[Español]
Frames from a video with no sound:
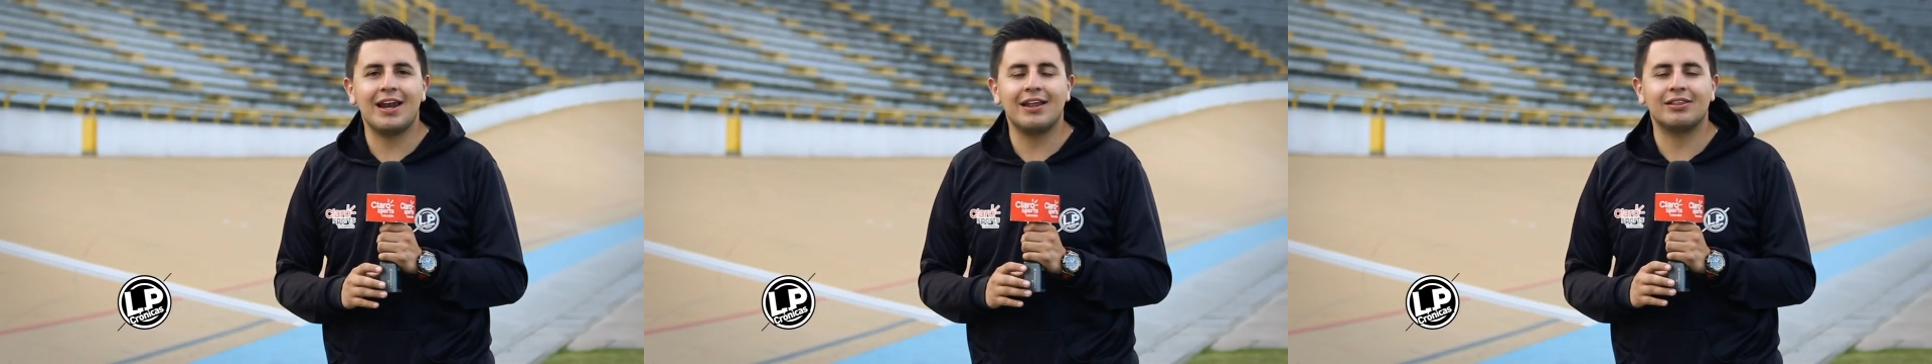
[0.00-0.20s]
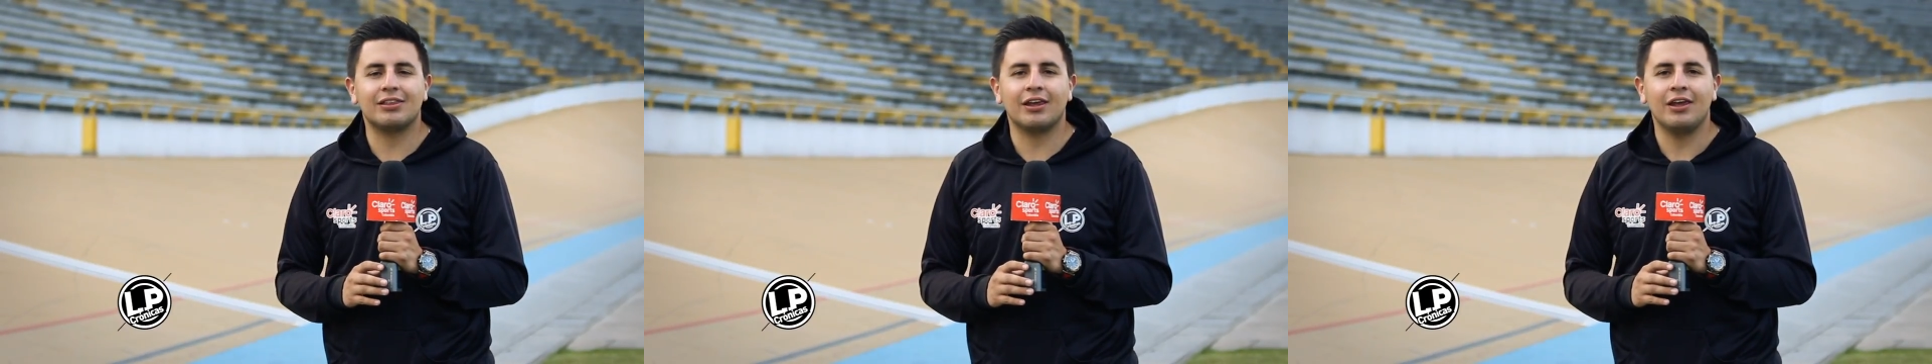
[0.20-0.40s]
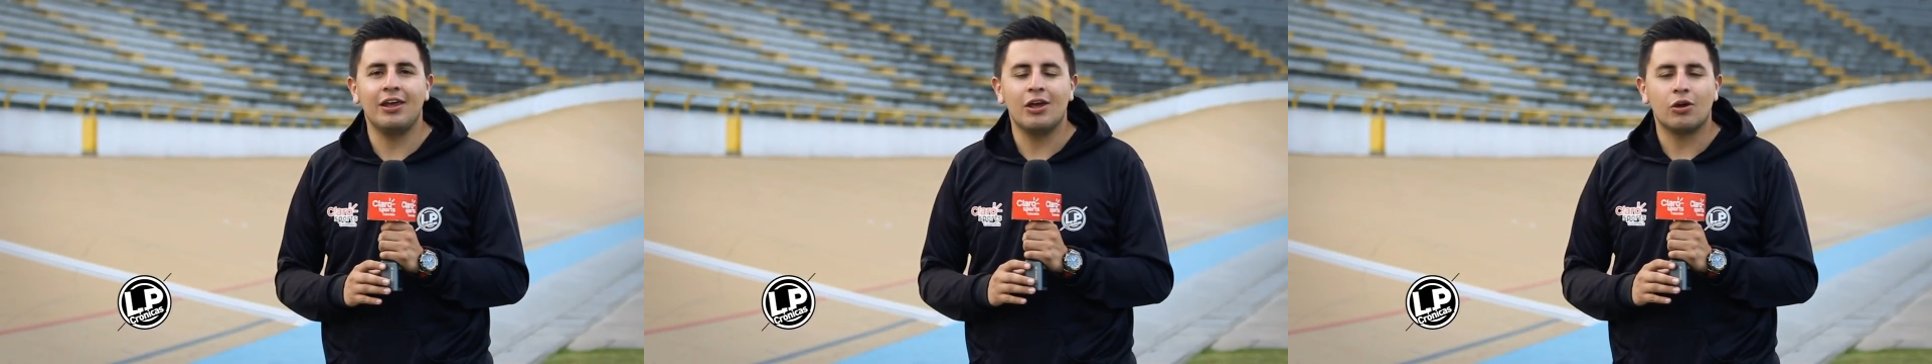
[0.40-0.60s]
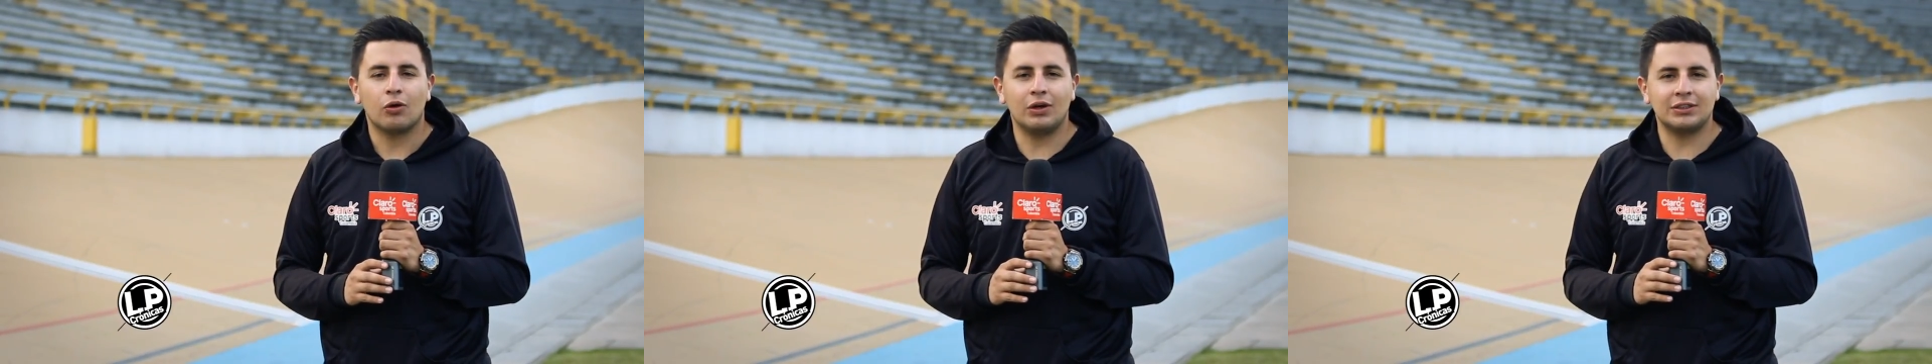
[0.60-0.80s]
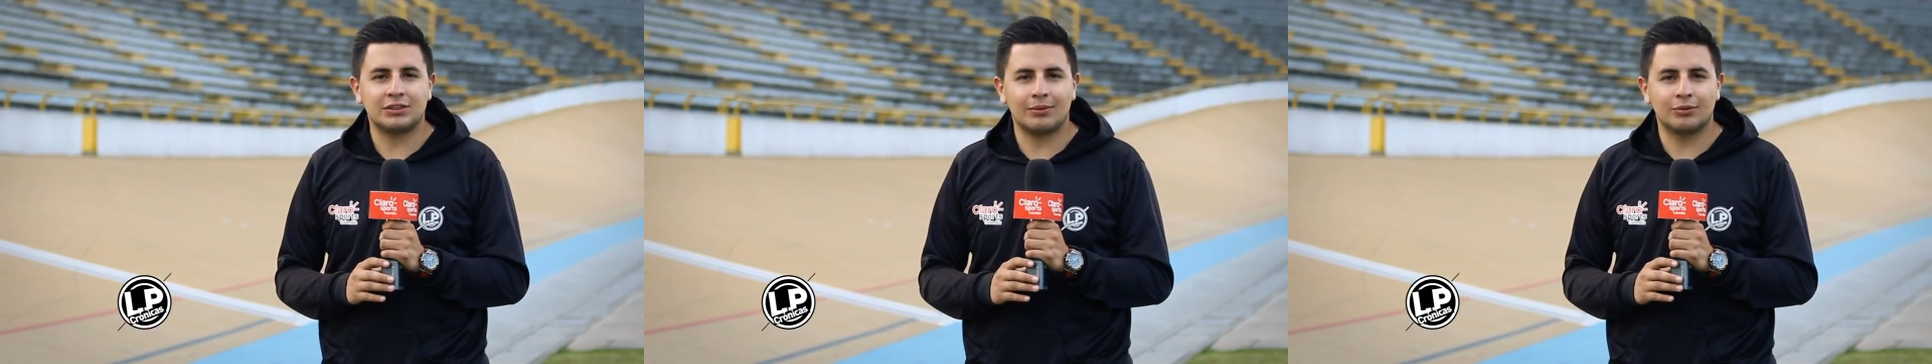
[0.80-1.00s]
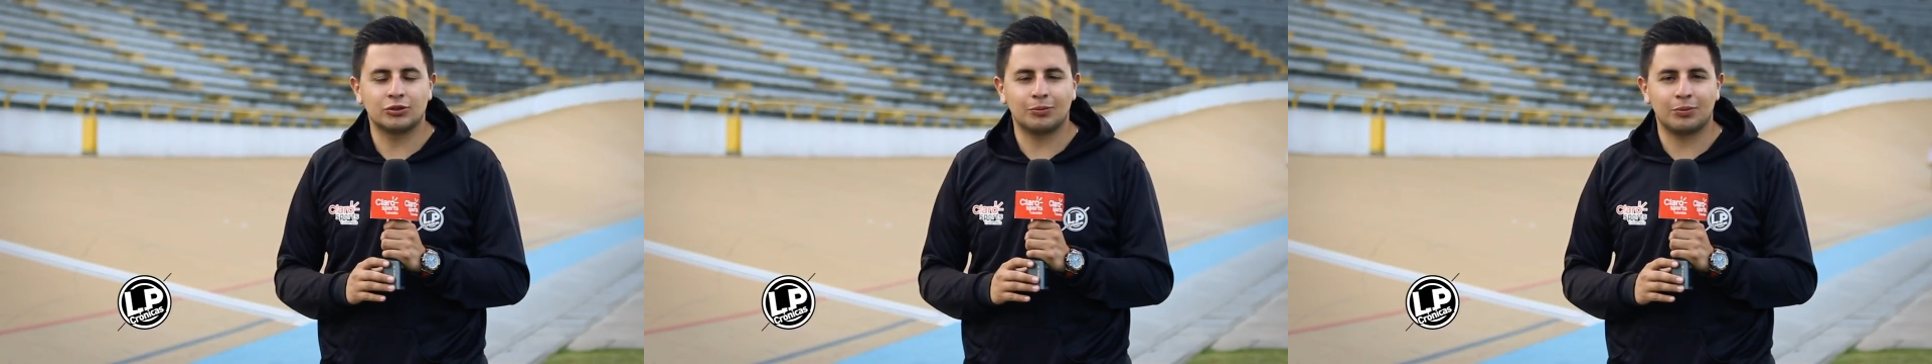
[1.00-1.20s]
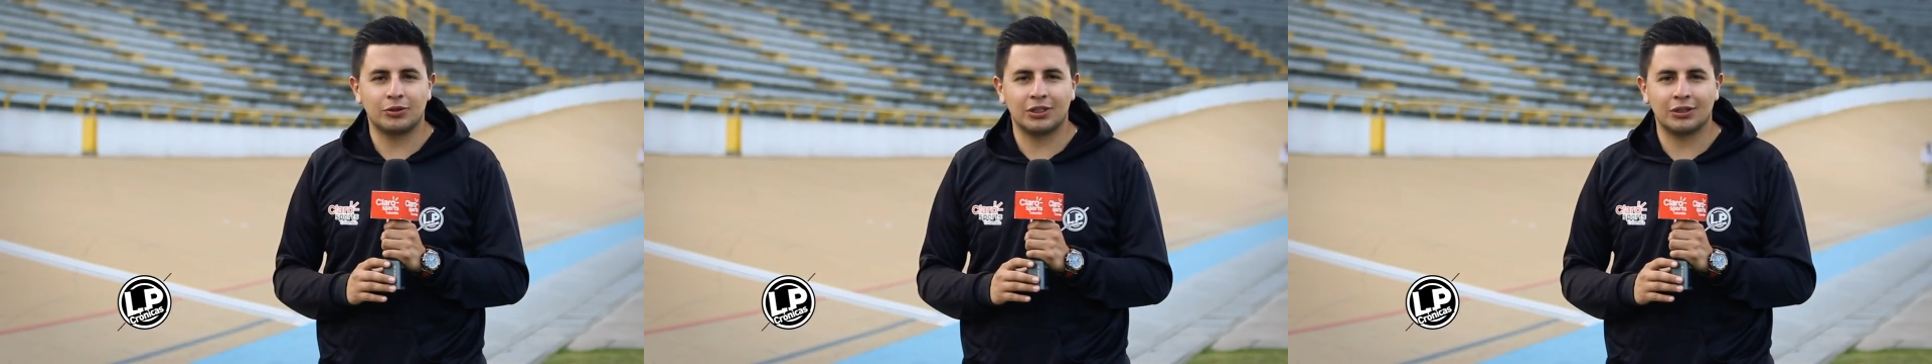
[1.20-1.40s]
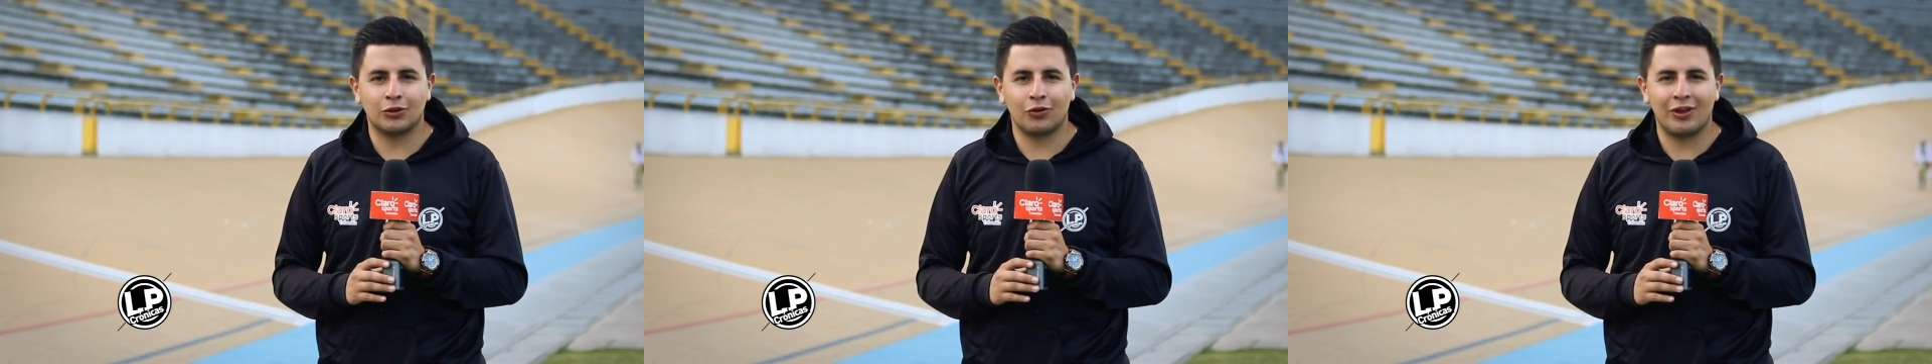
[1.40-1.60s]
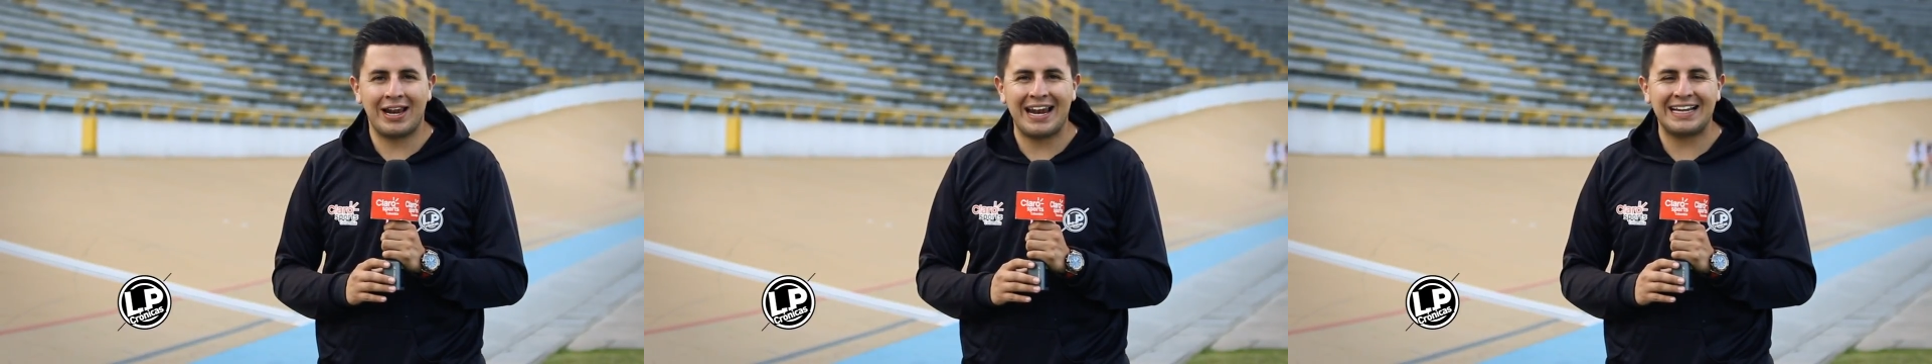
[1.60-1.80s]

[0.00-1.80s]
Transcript: adelante con este hermoso proyecto del